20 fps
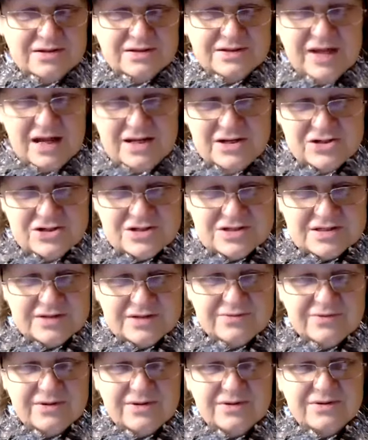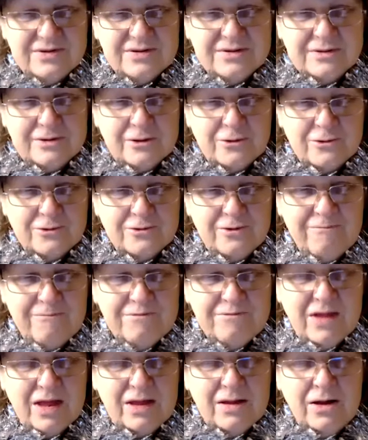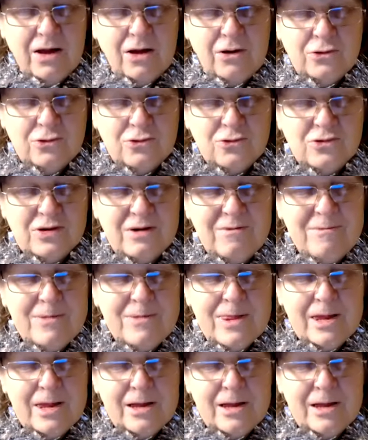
католического такого круга,